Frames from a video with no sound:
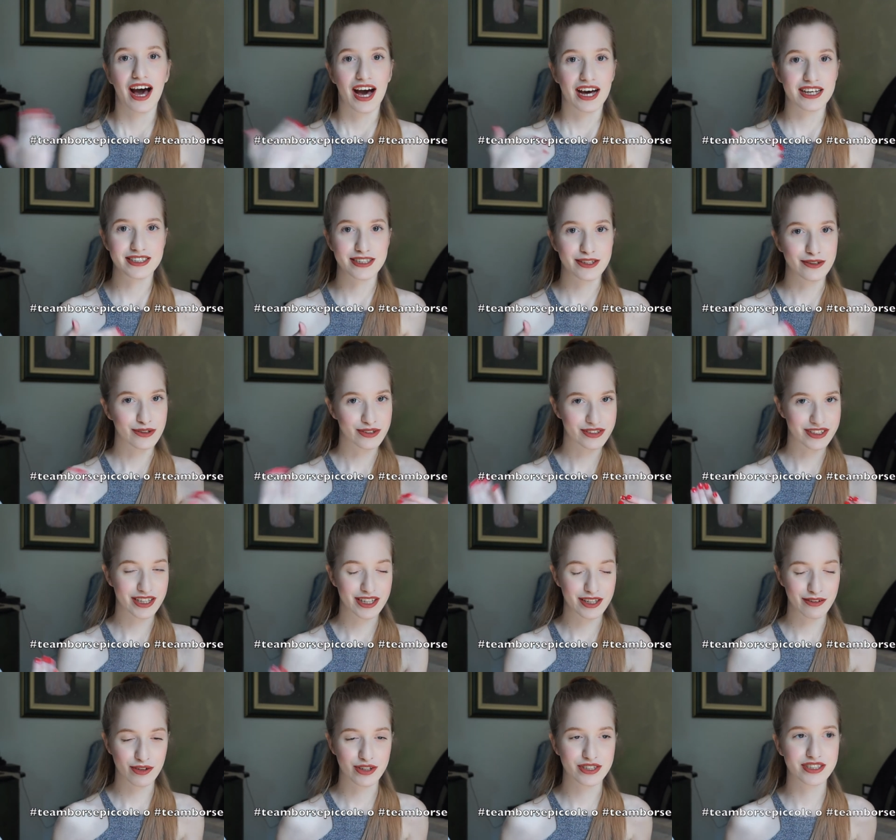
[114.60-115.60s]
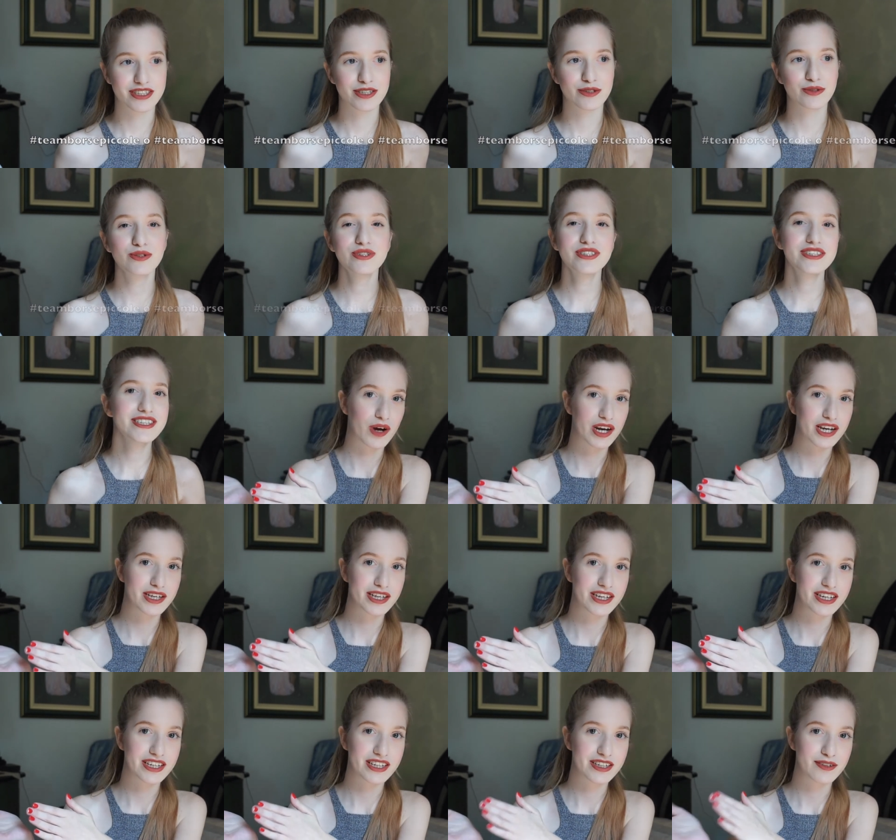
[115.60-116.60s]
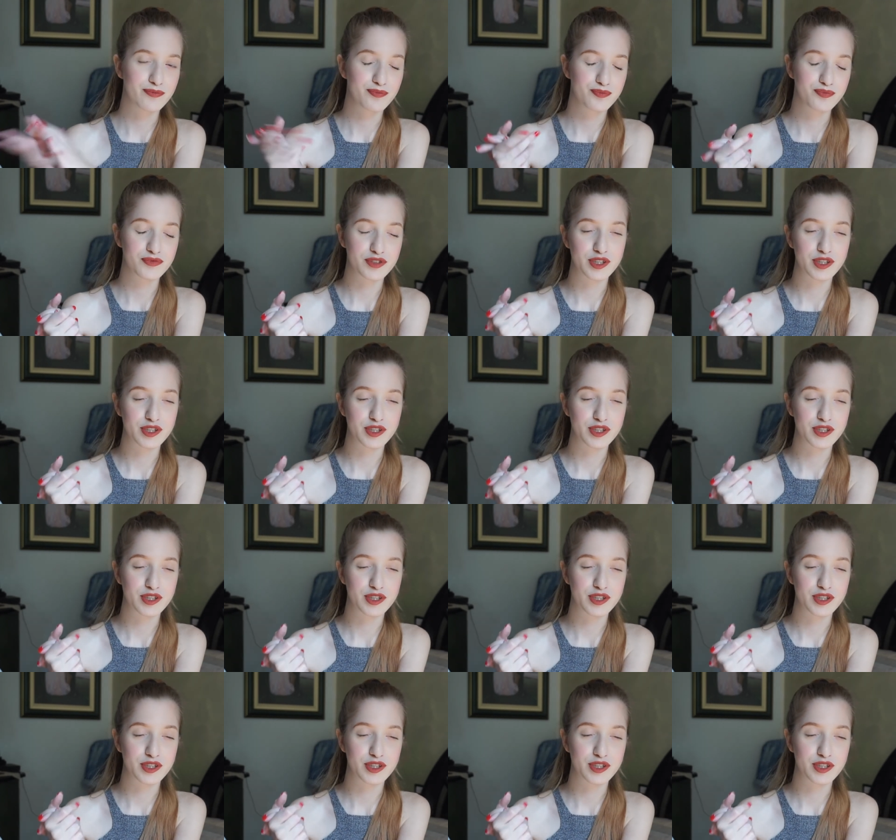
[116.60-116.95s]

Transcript: a seconda dei vostri gusti, quale,